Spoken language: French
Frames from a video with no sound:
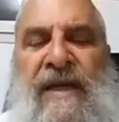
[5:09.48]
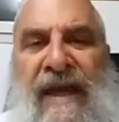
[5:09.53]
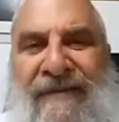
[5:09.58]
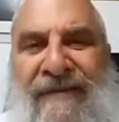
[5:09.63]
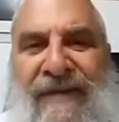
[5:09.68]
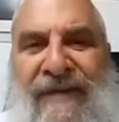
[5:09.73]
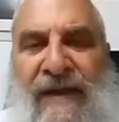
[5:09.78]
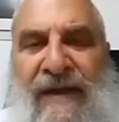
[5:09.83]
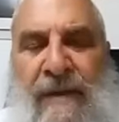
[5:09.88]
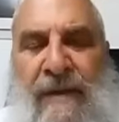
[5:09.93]

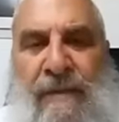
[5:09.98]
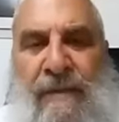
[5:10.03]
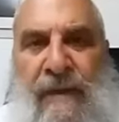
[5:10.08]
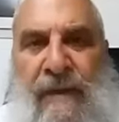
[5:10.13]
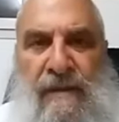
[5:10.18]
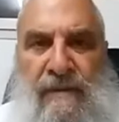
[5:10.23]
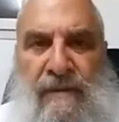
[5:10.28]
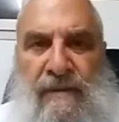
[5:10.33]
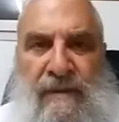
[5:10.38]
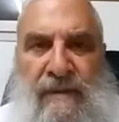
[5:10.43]

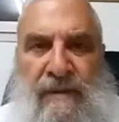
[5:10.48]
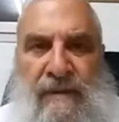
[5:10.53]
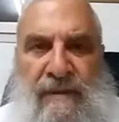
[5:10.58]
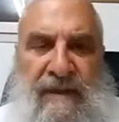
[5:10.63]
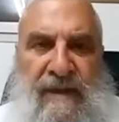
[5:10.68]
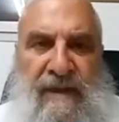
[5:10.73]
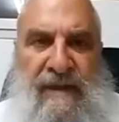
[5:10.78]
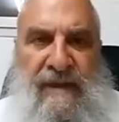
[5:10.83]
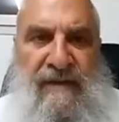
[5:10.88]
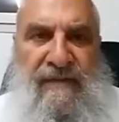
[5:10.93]
événement
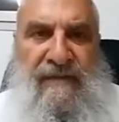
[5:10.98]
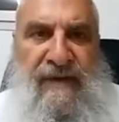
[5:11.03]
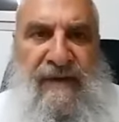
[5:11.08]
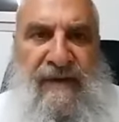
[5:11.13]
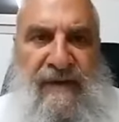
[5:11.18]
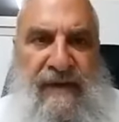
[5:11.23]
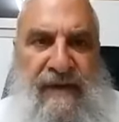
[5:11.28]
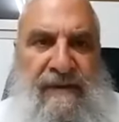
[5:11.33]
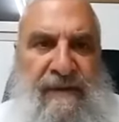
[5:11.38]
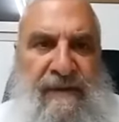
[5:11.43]
était
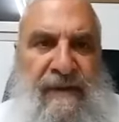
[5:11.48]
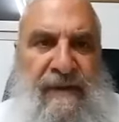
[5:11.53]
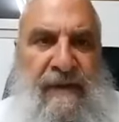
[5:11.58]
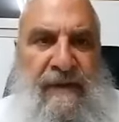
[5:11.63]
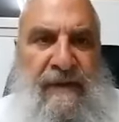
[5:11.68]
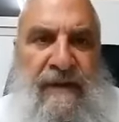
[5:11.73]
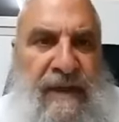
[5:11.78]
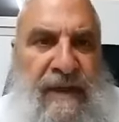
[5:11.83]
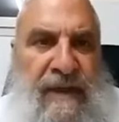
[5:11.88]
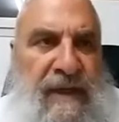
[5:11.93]
arrivé,
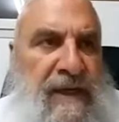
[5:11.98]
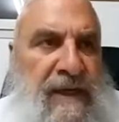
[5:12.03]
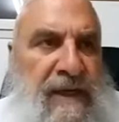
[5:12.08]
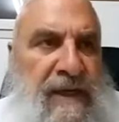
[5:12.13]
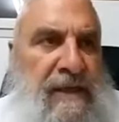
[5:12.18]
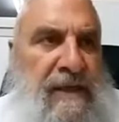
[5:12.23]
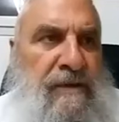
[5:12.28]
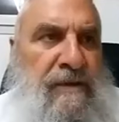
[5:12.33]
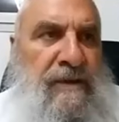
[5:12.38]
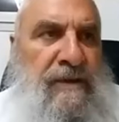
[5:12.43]
il est
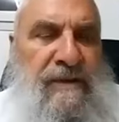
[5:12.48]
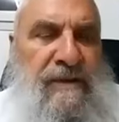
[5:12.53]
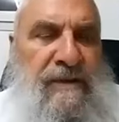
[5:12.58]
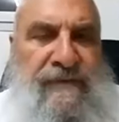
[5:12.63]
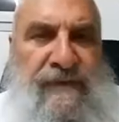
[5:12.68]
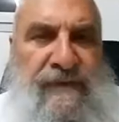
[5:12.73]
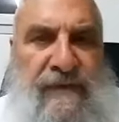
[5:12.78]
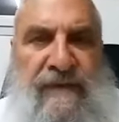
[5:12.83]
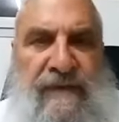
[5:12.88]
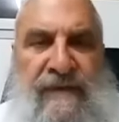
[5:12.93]
clair que les
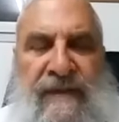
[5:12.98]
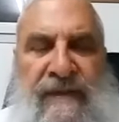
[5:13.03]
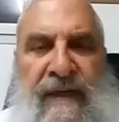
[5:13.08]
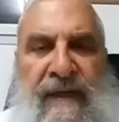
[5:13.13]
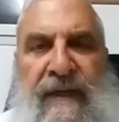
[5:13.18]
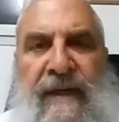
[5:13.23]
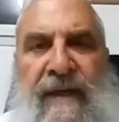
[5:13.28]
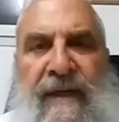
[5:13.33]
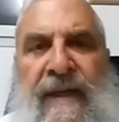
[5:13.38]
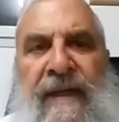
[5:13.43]
enfants
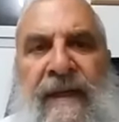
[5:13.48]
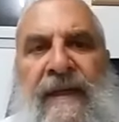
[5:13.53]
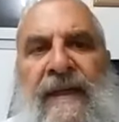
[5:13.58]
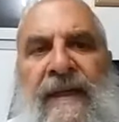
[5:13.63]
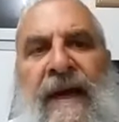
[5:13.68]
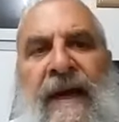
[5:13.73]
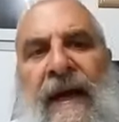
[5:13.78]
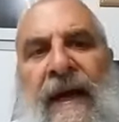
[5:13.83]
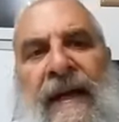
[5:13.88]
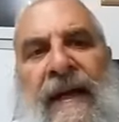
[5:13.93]
d'Israël
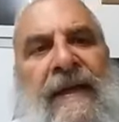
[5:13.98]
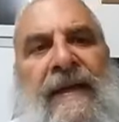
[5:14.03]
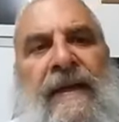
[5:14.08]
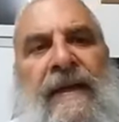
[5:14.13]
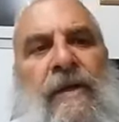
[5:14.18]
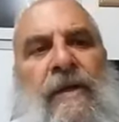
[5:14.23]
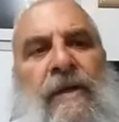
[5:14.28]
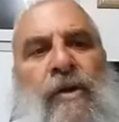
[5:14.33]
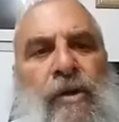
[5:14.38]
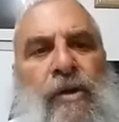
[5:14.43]

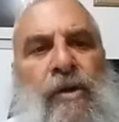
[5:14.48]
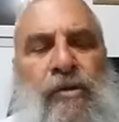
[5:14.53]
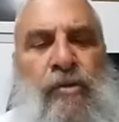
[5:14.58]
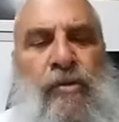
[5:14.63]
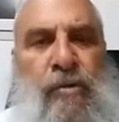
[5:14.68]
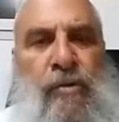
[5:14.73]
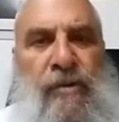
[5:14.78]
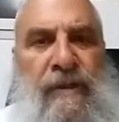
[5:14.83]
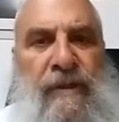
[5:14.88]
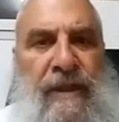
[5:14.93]
allaient
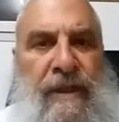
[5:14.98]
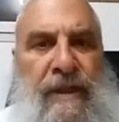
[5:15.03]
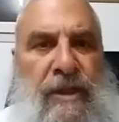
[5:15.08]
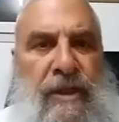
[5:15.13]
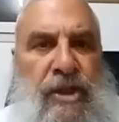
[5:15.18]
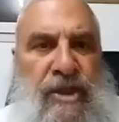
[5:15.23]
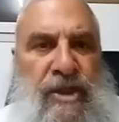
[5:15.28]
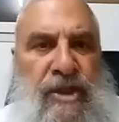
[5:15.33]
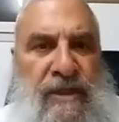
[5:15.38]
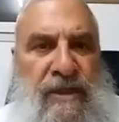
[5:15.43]
retourner
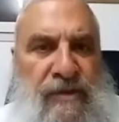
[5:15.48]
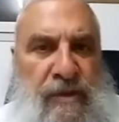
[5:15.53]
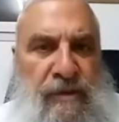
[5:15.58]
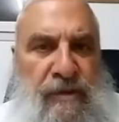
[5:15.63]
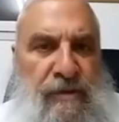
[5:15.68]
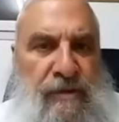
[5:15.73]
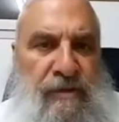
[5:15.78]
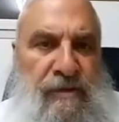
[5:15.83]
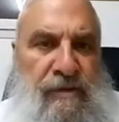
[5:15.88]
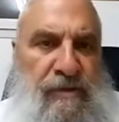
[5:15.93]
chez eux,
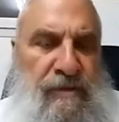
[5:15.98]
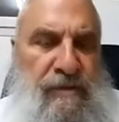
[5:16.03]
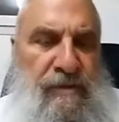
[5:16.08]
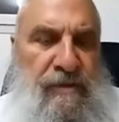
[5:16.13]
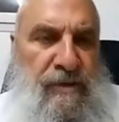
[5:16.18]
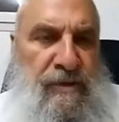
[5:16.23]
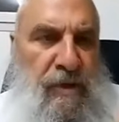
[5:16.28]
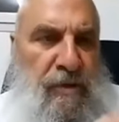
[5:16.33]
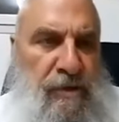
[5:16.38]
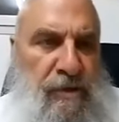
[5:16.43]

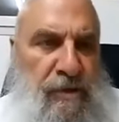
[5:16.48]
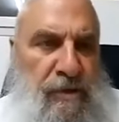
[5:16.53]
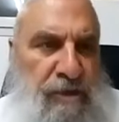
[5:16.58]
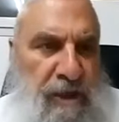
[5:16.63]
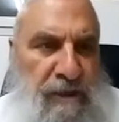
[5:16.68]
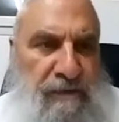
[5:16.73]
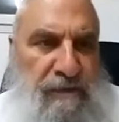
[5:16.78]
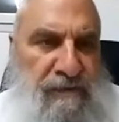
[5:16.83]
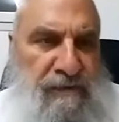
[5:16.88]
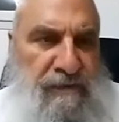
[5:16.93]
dans leur
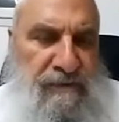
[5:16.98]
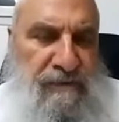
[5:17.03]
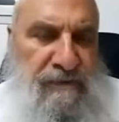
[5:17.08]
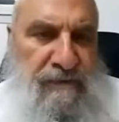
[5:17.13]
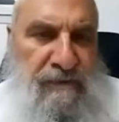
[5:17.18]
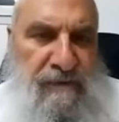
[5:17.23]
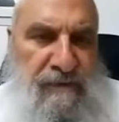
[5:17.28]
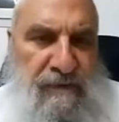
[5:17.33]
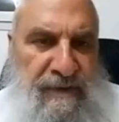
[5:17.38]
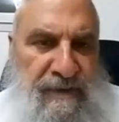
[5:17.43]
tente.
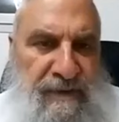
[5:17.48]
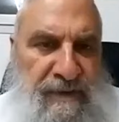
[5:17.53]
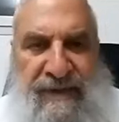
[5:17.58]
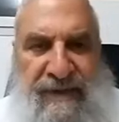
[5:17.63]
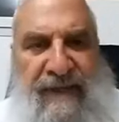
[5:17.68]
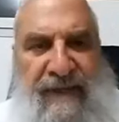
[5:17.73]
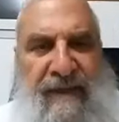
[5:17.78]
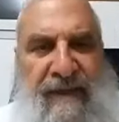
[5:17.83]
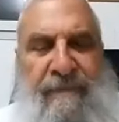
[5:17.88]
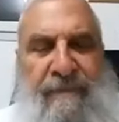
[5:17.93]
Ils
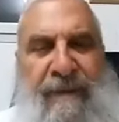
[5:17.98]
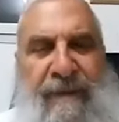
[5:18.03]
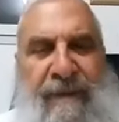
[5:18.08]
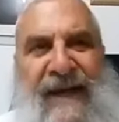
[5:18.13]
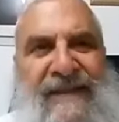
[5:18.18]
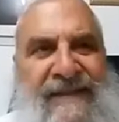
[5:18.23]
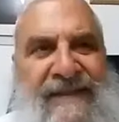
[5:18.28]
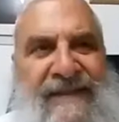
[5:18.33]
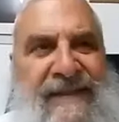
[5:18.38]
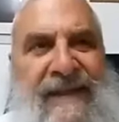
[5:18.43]
n'allaient pas
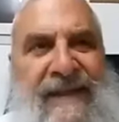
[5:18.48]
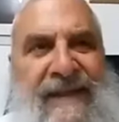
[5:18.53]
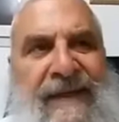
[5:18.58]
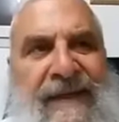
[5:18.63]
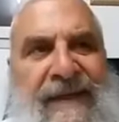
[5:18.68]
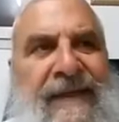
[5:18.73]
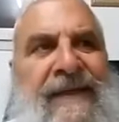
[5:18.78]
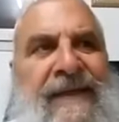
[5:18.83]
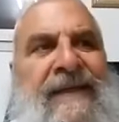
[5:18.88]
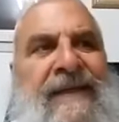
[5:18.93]

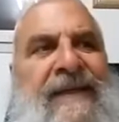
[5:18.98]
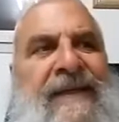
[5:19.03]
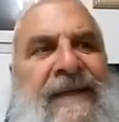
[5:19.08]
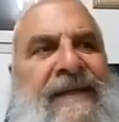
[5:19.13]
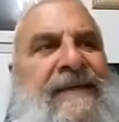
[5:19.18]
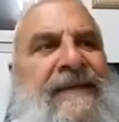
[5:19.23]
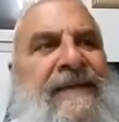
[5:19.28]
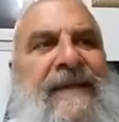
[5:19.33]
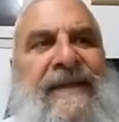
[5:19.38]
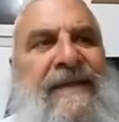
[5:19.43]
rester
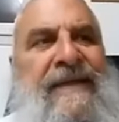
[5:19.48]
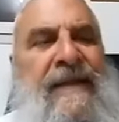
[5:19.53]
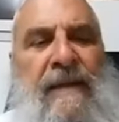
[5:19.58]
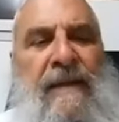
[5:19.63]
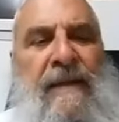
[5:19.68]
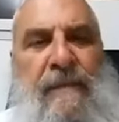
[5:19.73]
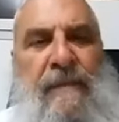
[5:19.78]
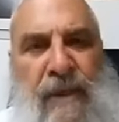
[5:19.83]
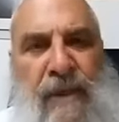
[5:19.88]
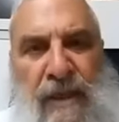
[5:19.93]

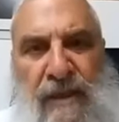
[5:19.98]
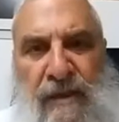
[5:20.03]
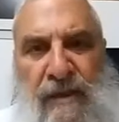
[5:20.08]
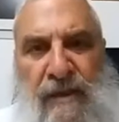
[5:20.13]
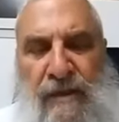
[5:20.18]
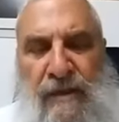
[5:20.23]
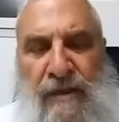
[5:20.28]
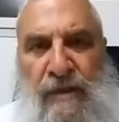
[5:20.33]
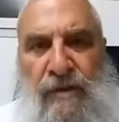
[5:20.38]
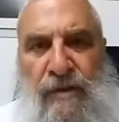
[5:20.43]
éternellement
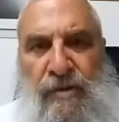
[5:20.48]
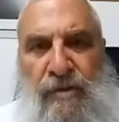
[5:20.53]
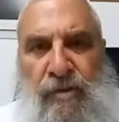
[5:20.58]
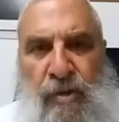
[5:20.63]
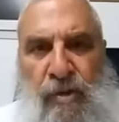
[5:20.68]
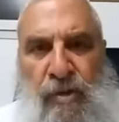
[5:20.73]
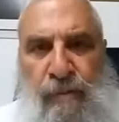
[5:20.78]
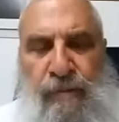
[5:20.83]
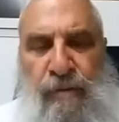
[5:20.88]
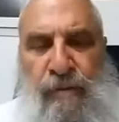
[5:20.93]

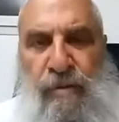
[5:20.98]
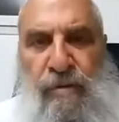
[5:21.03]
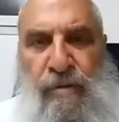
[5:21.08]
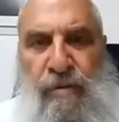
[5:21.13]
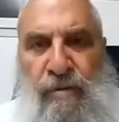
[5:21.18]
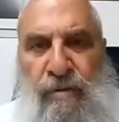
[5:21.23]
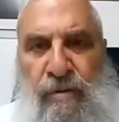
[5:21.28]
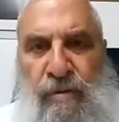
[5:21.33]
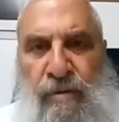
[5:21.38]
debout